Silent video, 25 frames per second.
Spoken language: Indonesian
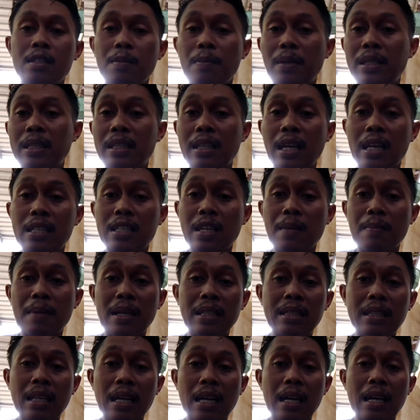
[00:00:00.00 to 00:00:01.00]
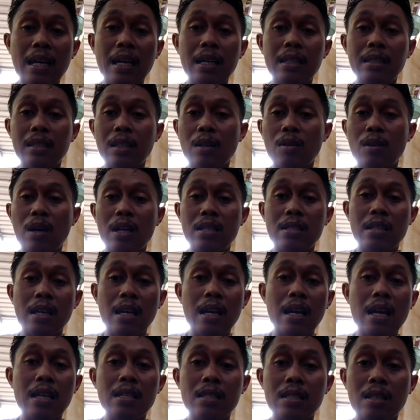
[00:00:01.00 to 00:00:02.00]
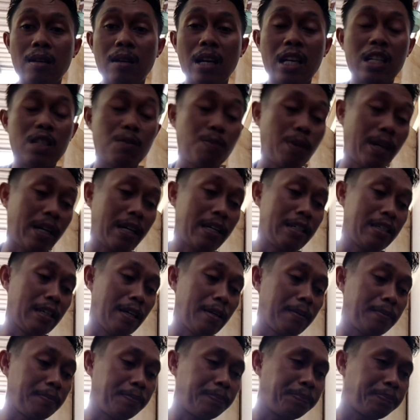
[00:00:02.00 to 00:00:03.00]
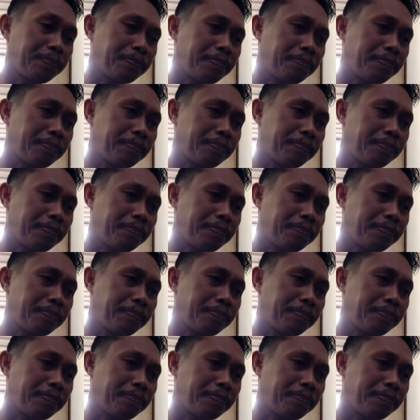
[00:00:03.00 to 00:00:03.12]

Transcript: seperti kacamata atau kacalas atau lain sebagainya